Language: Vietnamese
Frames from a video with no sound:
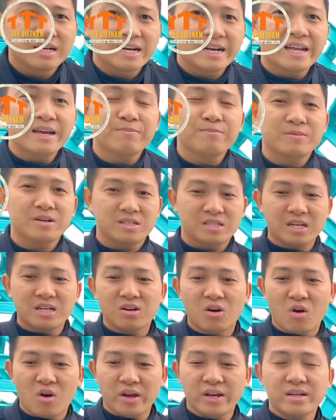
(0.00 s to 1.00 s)
nẹp ở
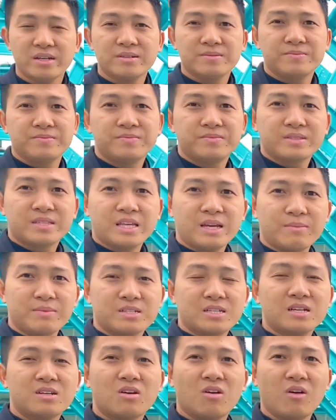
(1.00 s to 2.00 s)
chân ngói nẹp ở
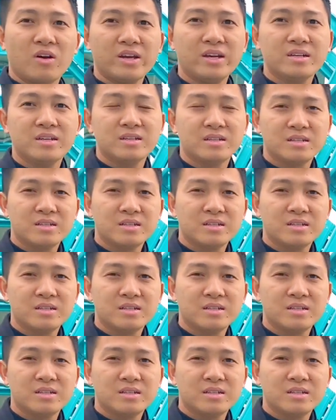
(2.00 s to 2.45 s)
chân ngói